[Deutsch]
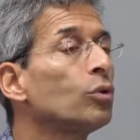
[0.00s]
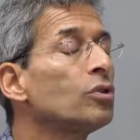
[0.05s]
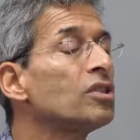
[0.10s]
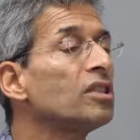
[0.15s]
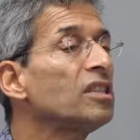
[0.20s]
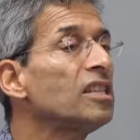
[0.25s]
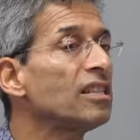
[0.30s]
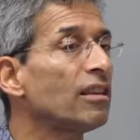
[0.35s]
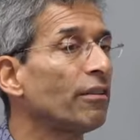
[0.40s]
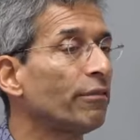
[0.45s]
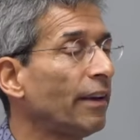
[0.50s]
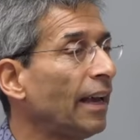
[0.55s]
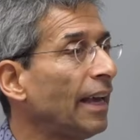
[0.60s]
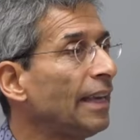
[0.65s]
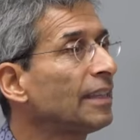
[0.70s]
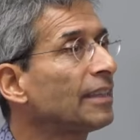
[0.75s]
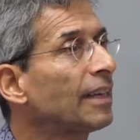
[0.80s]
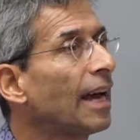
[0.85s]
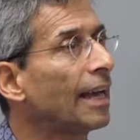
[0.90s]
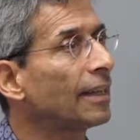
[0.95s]
uns diese
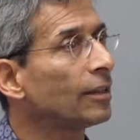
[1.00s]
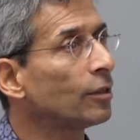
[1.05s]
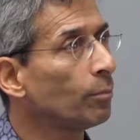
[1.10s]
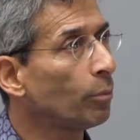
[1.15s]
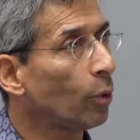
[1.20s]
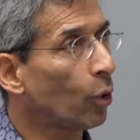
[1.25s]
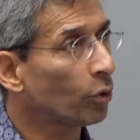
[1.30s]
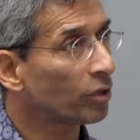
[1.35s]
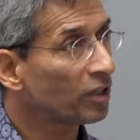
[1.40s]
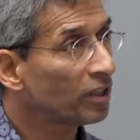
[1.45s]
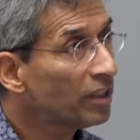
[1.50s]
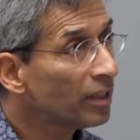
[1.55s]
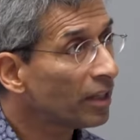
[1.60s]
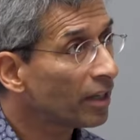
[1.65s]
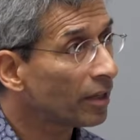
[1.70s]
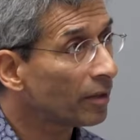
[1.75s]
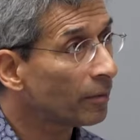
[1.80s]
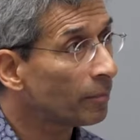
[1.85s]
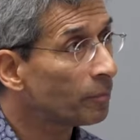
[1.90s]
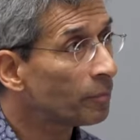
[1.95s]
Fähigkeiten
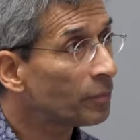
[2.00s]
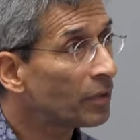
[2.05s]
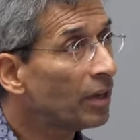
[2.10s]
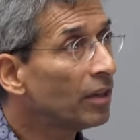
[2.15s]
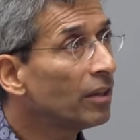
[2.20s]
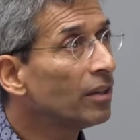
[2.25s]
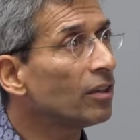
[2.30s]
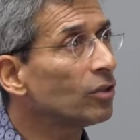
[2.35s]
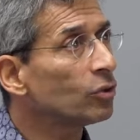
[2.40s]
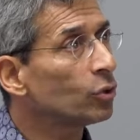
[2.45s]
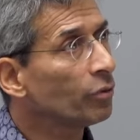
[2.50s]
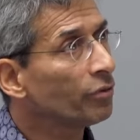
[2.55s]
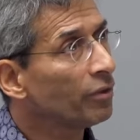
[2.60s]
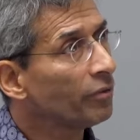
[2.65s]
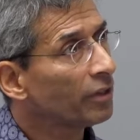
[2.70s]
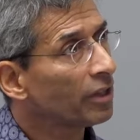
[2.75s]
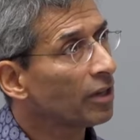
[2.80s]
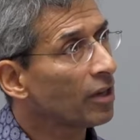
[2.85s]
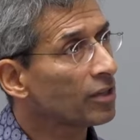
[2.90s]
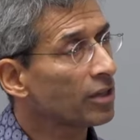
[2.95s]
blockieren. Ja. So
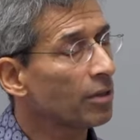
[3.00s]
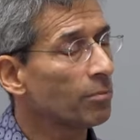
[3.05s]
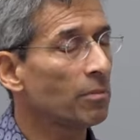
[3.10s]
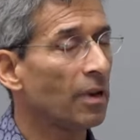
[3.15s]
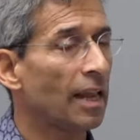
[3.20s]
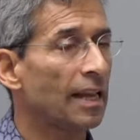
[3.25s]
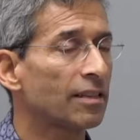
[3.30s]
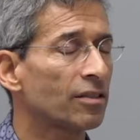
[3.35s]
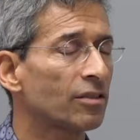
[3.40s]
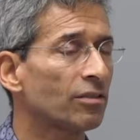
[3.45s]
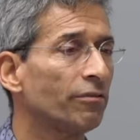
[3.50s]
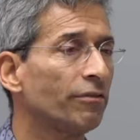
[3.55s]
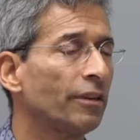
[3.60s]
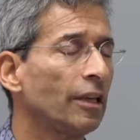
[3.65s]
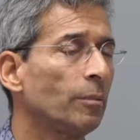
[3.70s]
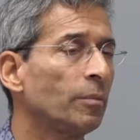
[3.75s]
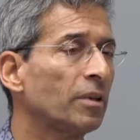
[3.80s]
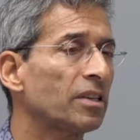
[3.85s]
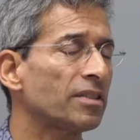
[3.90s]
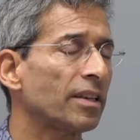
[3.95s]
wie wir das im letzten
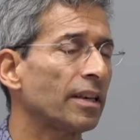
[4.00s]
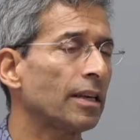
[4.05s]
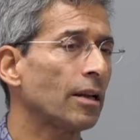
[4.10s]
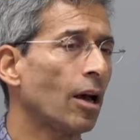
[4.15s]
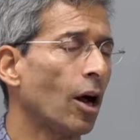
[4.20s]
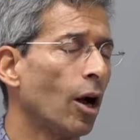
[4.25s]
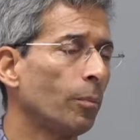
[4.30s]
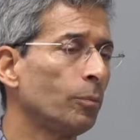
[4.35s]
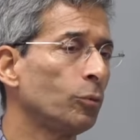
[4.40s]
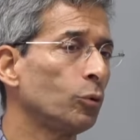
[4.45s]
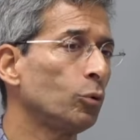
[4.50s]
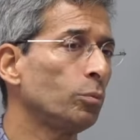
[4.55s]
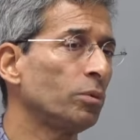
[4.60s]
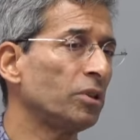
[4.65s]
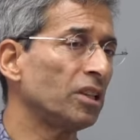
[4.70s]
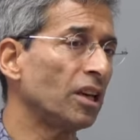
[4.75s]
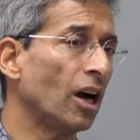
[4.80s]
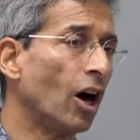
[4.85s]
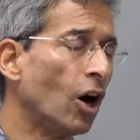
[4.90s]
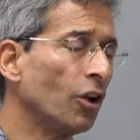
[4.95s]
Film gesehen haben,
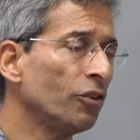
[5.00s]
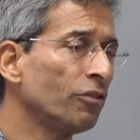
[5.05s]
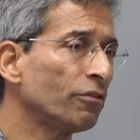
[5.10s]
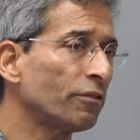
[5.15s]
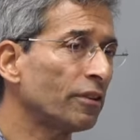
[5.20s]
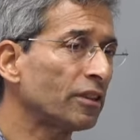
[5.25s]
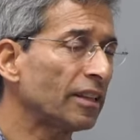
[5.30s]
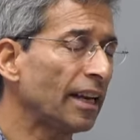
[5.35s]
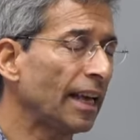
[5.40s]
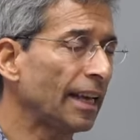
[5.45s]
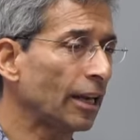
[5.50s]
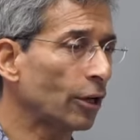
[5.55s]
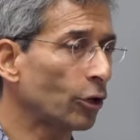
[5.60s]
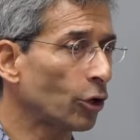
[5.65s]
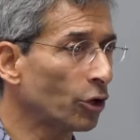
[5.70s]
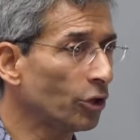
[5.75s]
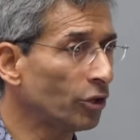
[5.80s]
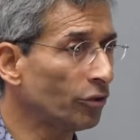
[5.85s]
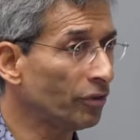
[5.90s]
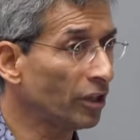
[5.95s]
über die Ahnenverträge
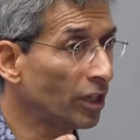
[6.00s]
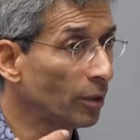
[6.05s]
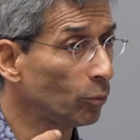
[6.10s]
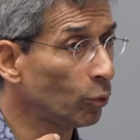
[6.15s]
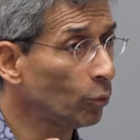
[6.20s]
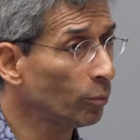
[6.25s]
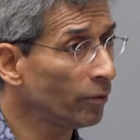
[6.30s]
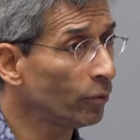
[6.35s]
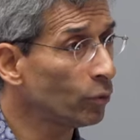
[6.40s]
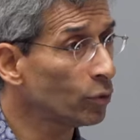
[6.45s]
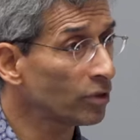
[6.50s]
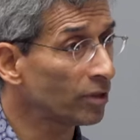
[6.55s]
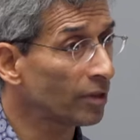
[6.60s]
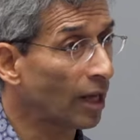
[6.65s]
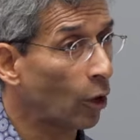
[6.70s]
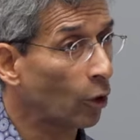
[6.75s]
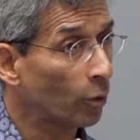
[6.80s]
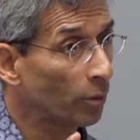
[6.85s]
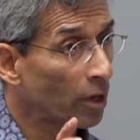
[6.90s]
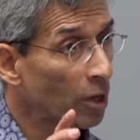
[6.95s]
können wir im Unbewussten
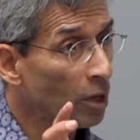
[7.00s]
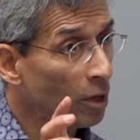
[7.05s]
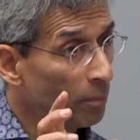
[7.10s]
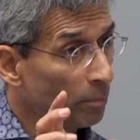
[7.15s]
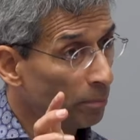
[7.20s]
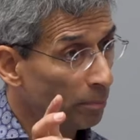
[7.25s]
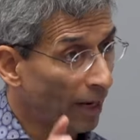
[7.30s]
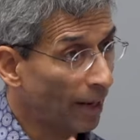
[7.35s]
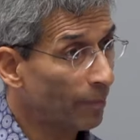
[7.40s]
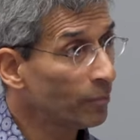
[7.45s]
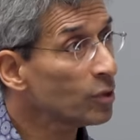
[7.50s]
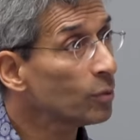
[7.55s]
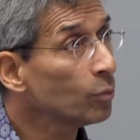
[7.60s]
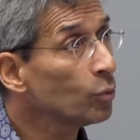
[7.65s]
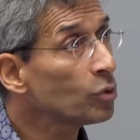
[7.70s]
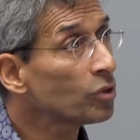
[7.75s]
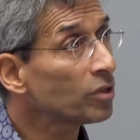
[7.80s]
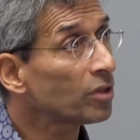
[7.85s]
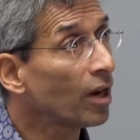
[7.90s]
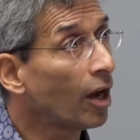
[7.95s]
auch
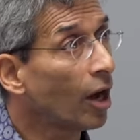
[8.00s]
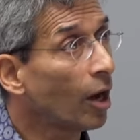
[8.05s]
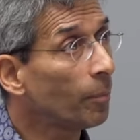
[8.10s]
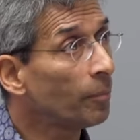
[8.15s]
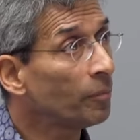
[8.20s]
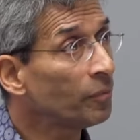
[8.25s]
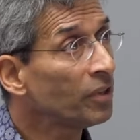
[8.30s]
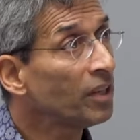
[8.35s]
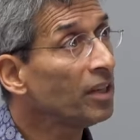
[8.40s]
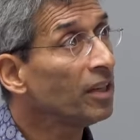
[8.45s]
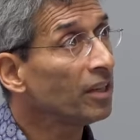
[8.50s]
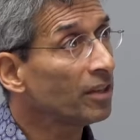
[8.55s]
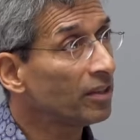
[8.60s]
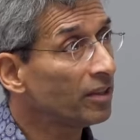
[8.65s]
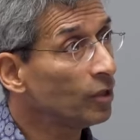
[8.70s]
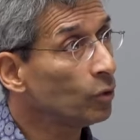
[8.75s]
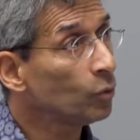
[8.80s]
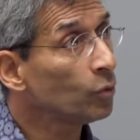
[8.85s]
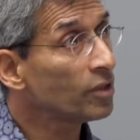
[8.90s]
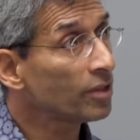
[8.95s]
Bremsmuster haben,
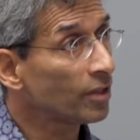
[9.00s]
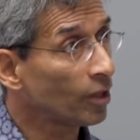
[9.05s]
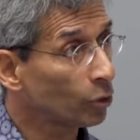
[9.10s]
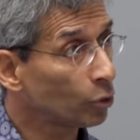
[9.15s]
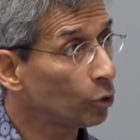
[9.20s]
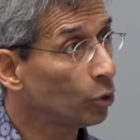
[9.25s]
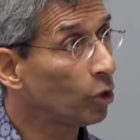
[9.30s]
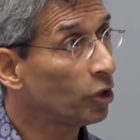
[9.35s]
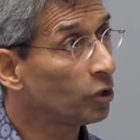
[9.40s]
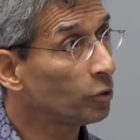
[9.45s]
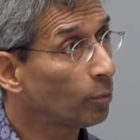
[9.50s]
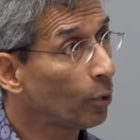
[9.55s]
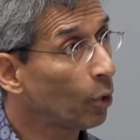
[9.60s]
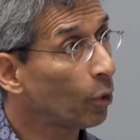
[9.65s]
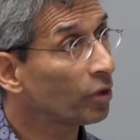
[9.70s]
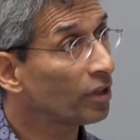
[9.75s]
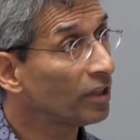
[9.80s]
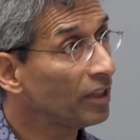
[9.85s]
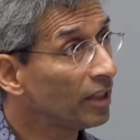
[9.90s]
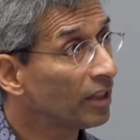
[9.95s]
die uns natürlich
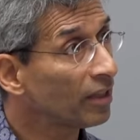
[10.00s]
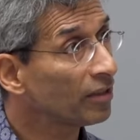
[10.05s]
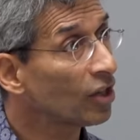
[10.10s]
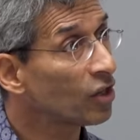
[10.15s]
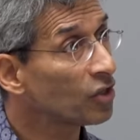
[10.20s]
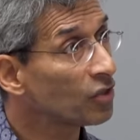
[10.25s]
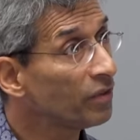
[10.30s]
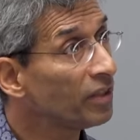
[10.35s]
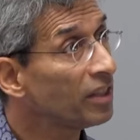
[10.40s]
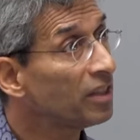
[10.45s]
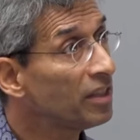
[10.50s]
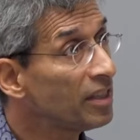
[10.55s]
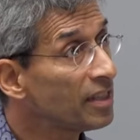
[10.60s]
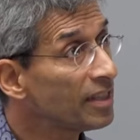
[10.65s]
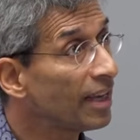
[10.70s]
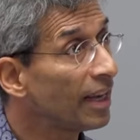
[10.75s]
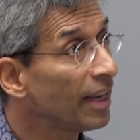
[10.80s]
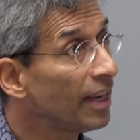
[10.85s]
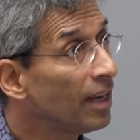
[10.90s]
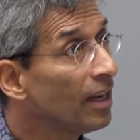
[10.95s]
blockieren, dass wir
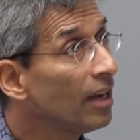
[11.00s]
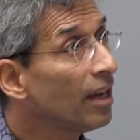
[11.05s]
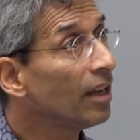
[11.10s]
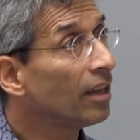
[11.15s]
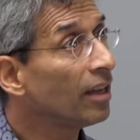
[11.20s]
diese